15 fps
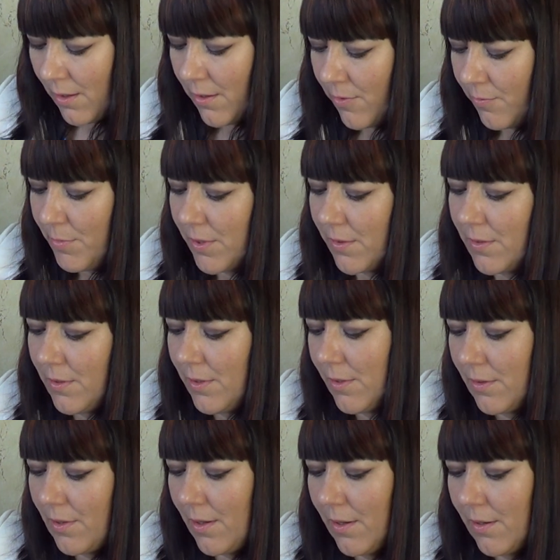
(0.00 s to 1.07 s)
а, вместо них,
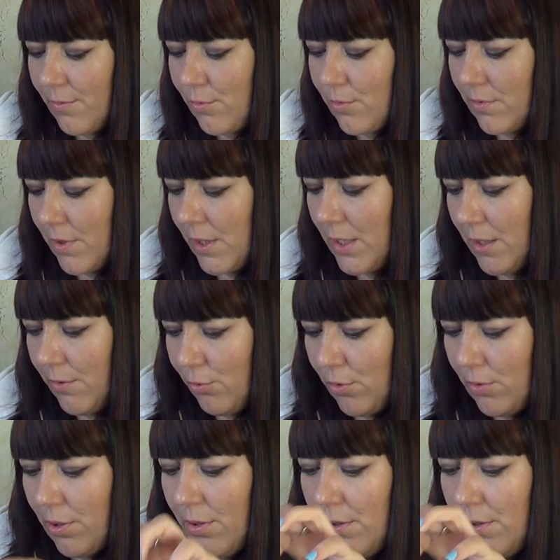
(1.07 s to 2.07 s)
да, такие вот